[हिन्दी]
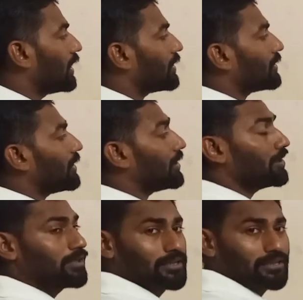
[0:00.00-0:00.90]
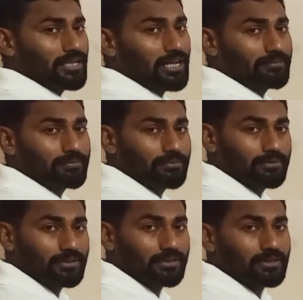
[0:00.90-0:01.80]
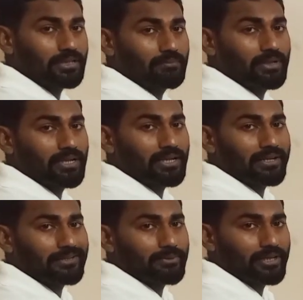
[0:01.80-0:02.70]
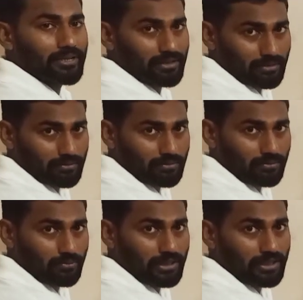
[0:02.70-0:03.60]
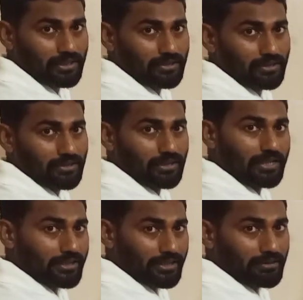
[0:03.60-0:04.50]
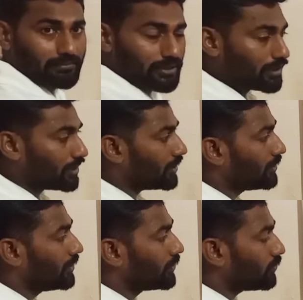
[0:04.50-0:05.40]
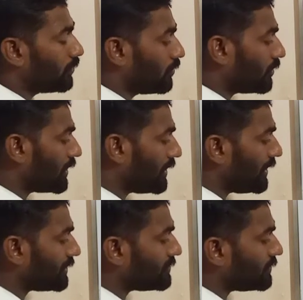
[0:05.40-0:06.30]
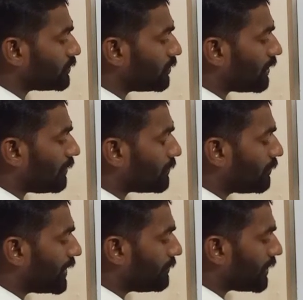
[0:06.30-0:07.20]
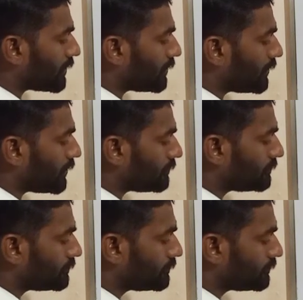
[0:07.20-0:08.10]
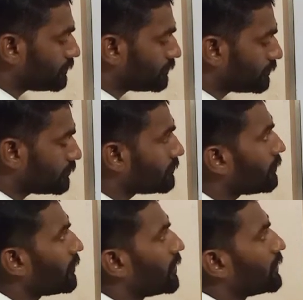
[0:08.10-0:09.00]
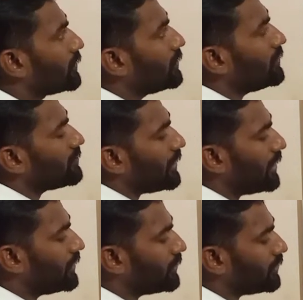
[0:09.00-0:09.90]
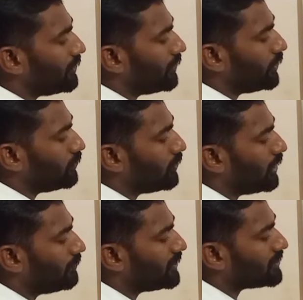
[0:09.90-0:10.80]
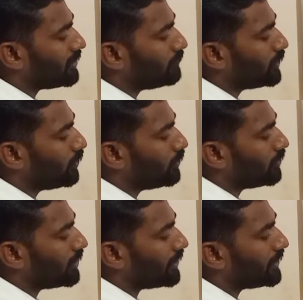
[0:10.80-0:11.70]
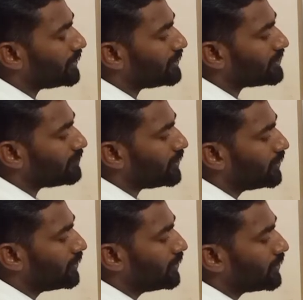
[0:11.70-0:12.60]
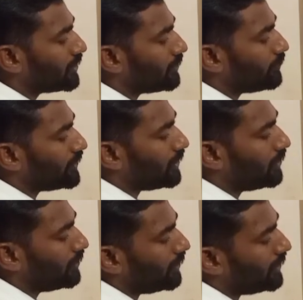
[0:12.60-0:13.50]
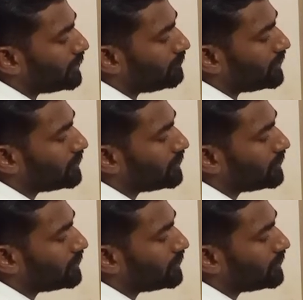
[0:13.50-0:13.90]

आर क्या है कि आप कितने नंबर का अरेंजमेंट कर रहे हो वह है एट ए टाइम ठीक है ना तो और एक चीज और आपको माइंड में रखनी है कि इस एन की वैल्यू हमेशा बिलोंग करेगी किसमें कैपिटल एन